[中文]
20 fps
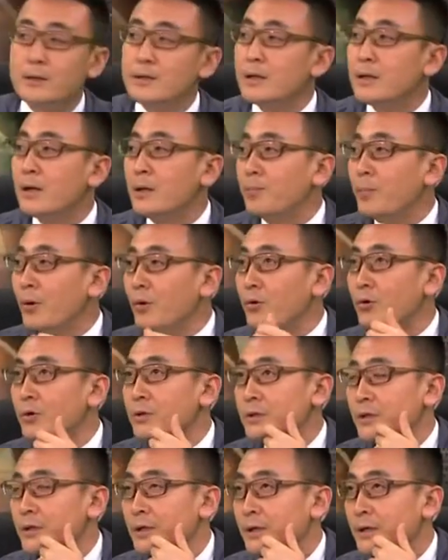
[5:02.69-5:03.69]
你看，包
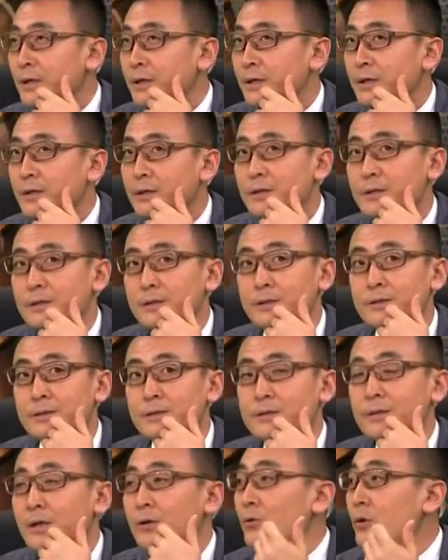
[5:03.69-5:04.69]
括这
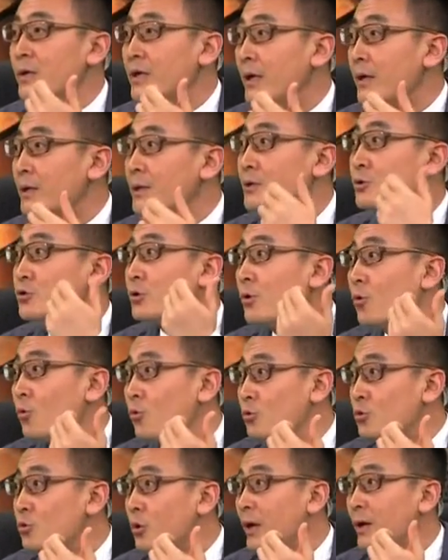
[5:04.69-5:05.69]
个《三国演义》《水
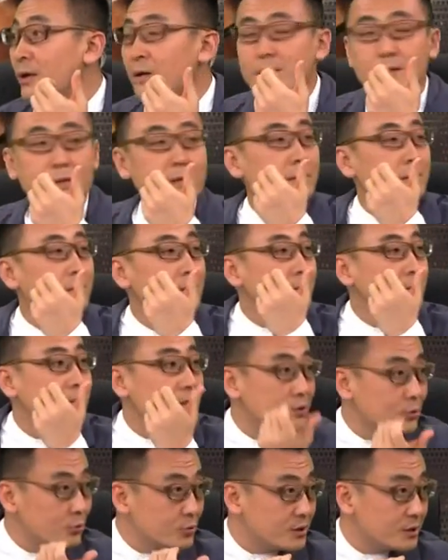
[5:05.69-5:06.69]
浒传》《
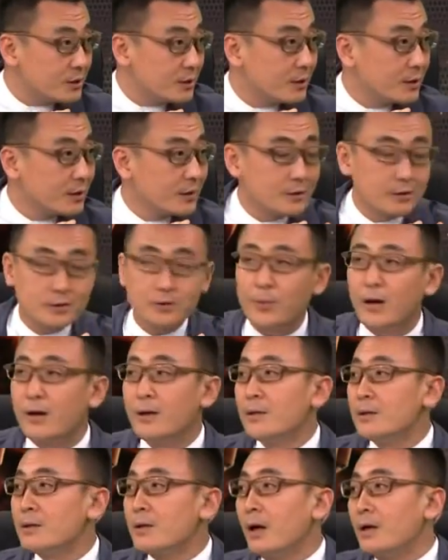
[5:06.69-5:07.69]
西游记》，是吧？
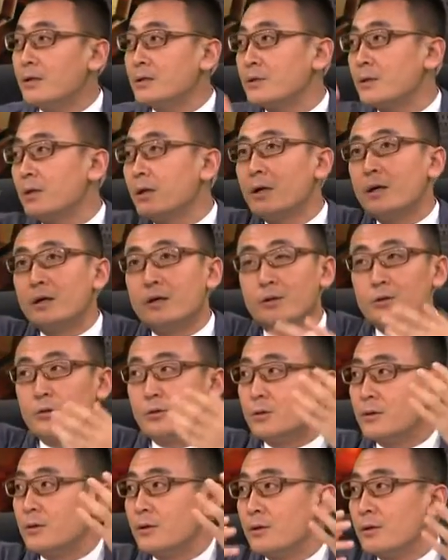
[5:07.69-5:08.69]
它是都有
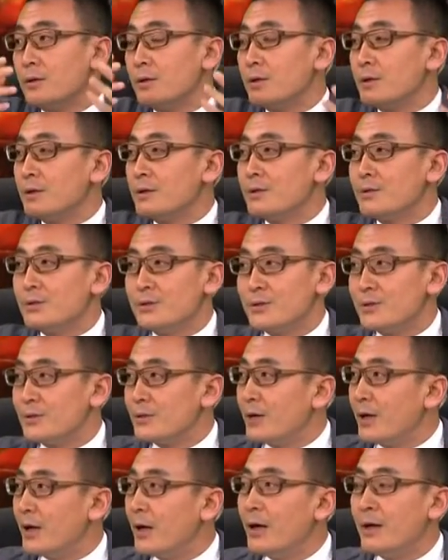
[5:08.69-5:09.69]
个漫长的积累
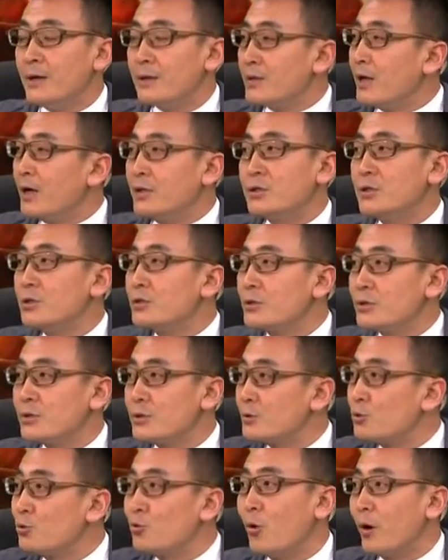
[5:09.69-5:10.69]
过程。哎，它其实
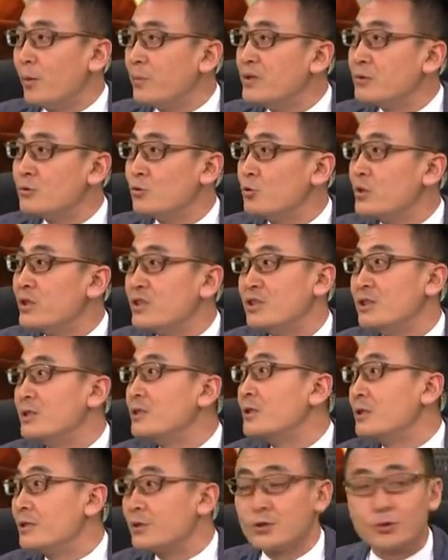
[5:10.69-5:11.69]
是中华民族的集
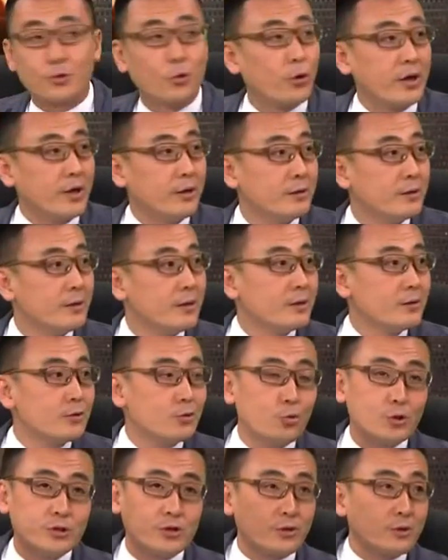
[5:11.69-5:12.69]
体智慧。对，
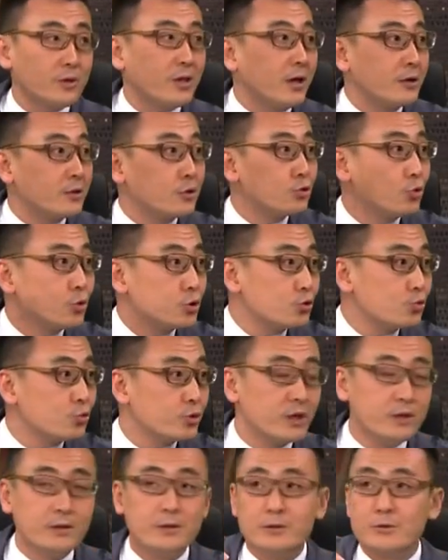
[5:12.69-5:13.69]
多少代说
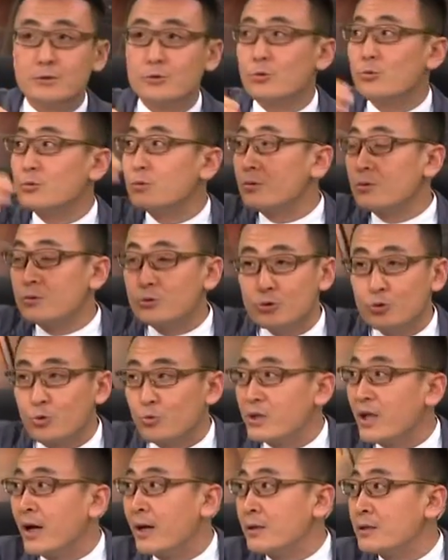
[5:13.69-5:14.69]
书人从
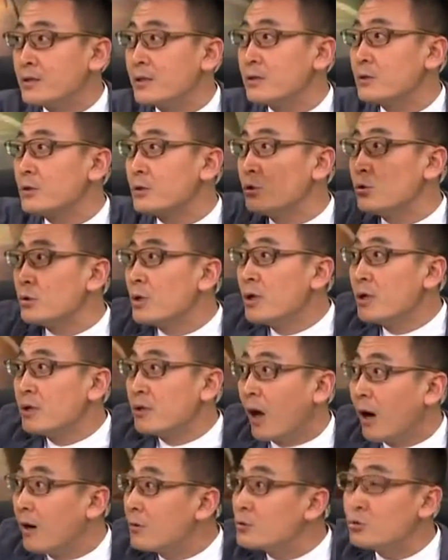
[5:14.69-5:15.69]
宋代甚至于
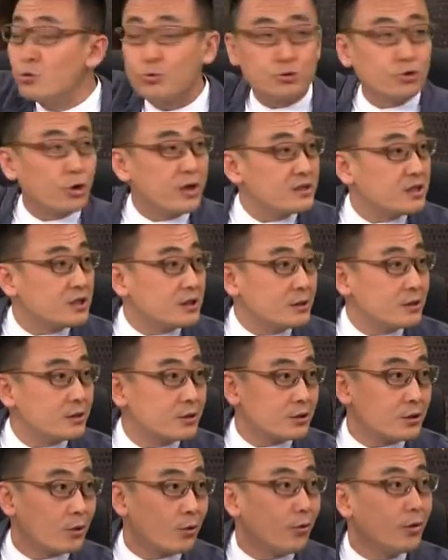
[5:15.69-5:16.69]
唐宋传奇
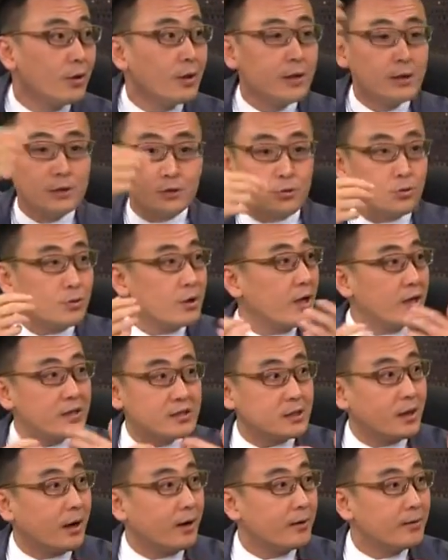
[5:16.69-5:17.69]
的时候就来
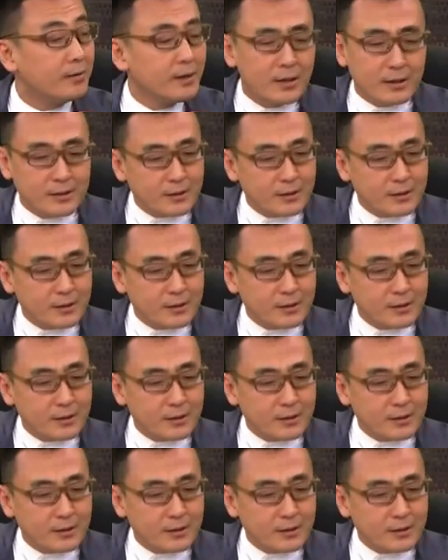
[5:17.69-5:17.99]
讲。